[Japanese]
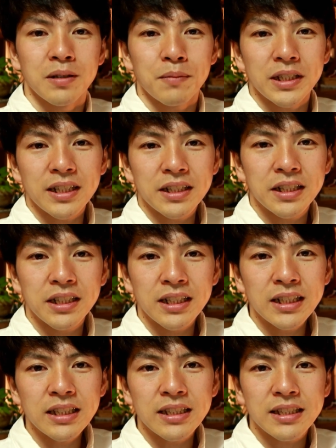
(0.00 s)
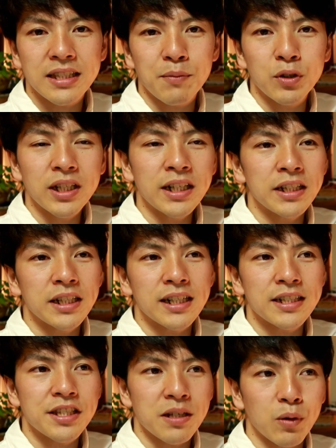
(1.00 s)
また気になってた背もたれに
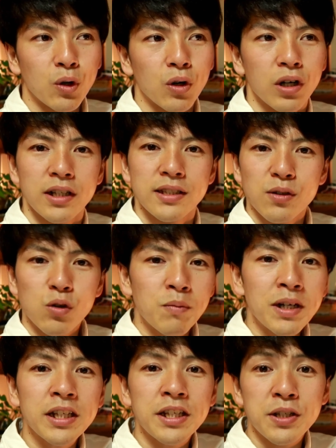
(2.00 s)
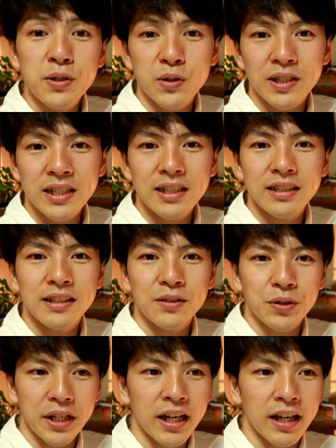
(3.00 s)
関してもそこまで低くなかった
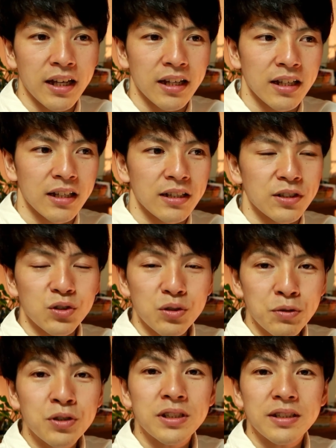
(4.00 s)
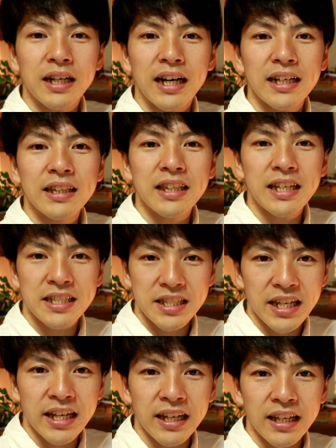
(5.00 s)
ので、十分安定
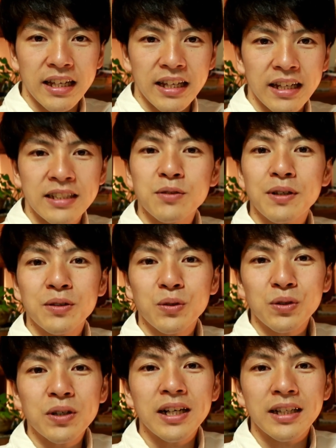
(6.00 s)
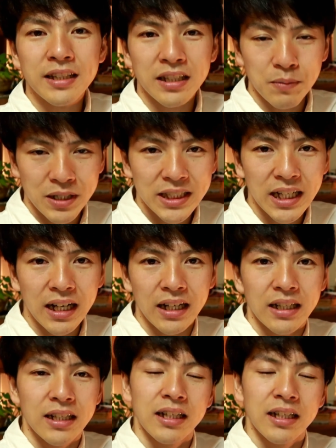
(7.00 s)
して、座ることができました。